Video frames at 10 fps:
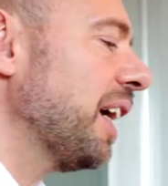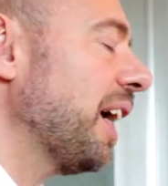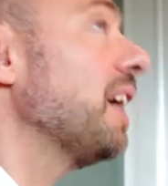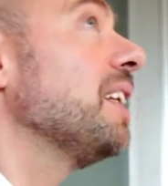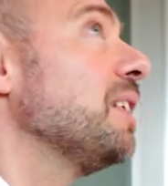
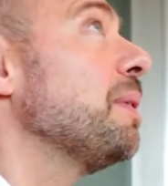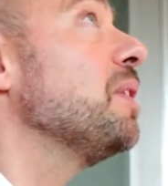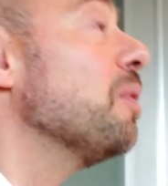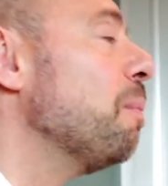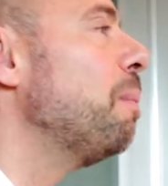crée une
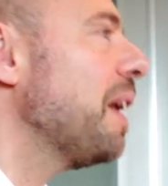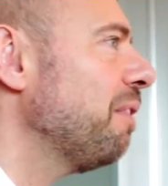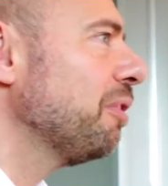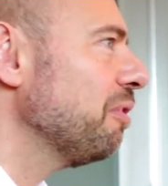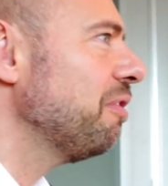espèce de
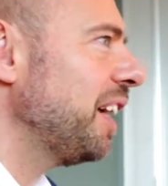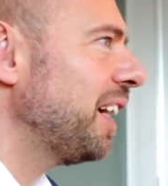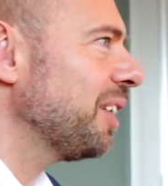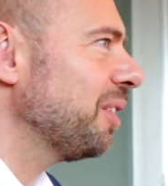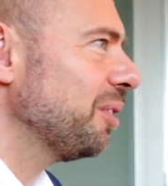plafond de
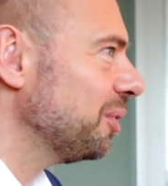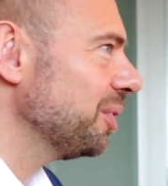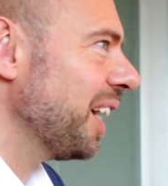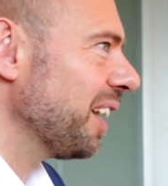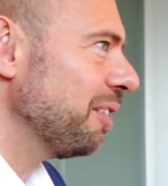verre
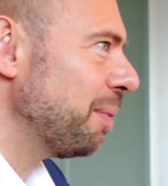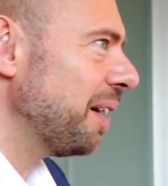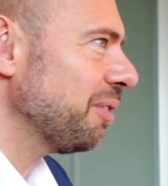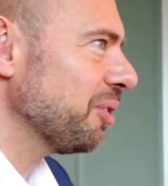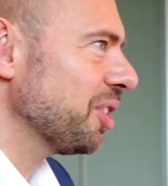qu'on n'arrive pas
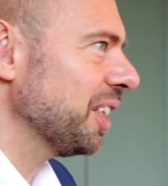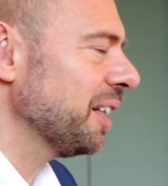à franchir.